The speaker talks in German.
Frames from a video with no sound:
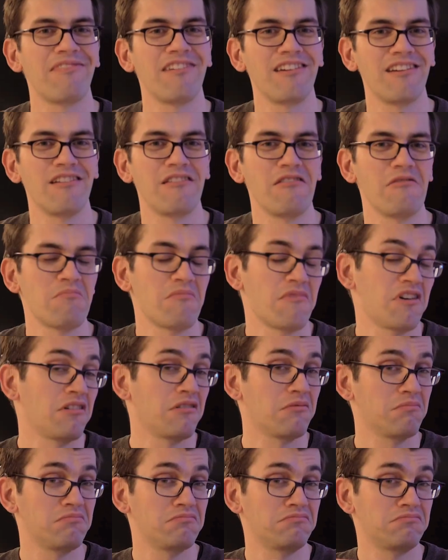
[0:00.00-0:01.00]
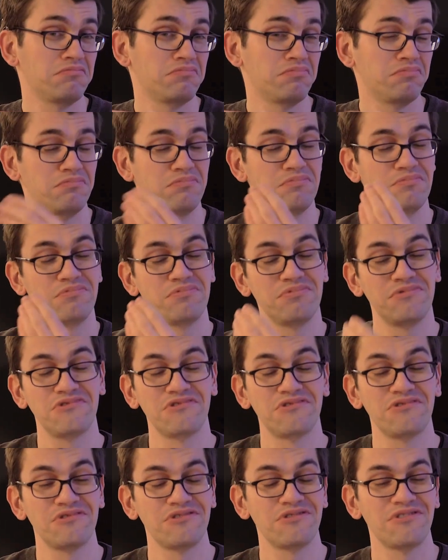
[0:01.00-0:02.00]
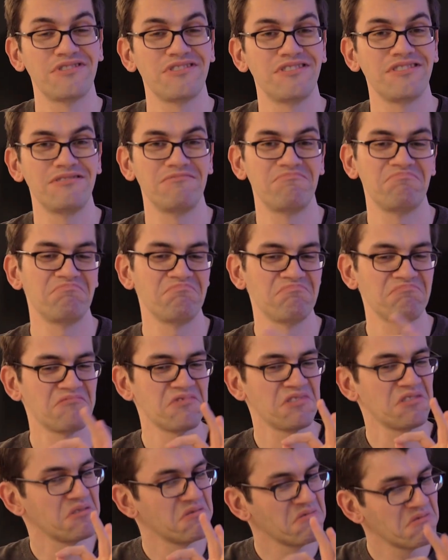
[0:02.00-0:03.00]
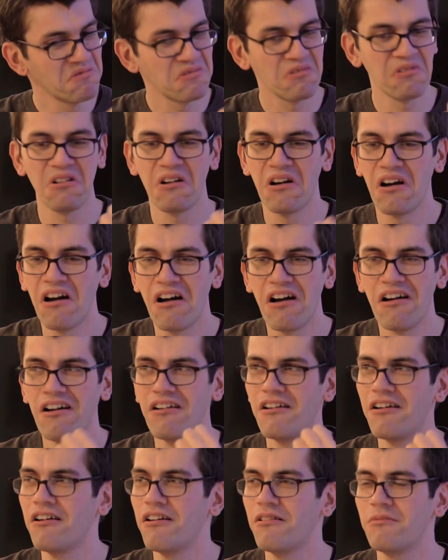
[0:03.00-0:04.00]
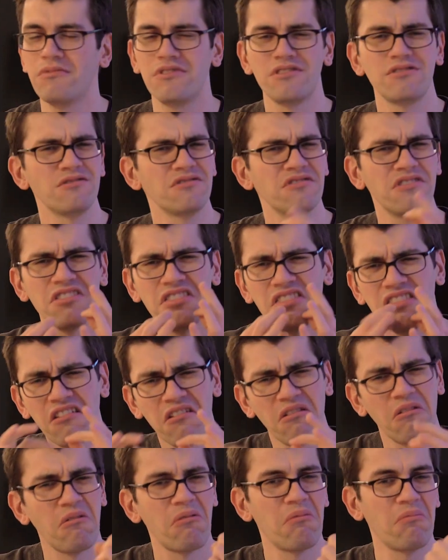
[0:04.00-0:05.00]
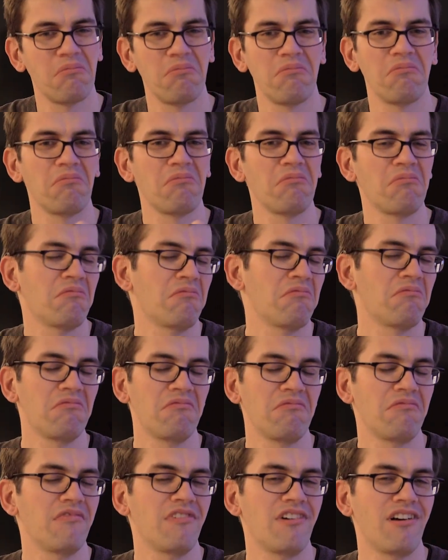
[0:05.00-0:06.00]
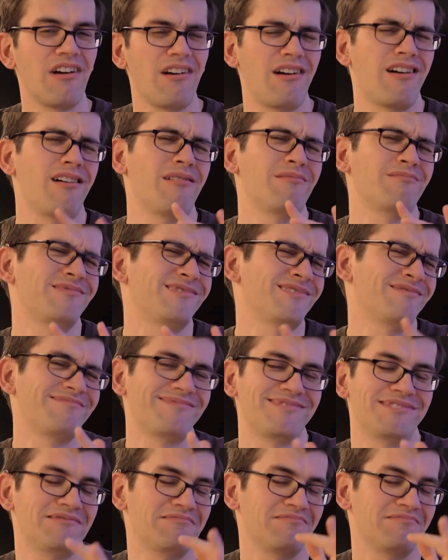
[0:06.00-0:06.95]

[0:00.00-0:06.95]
Meine Arbeitskollegen, die sagen, ich würde sehr gut arbeiten, ich würde sehr genau arbeiten, manchmal vielleicht ein bisschen zu genau.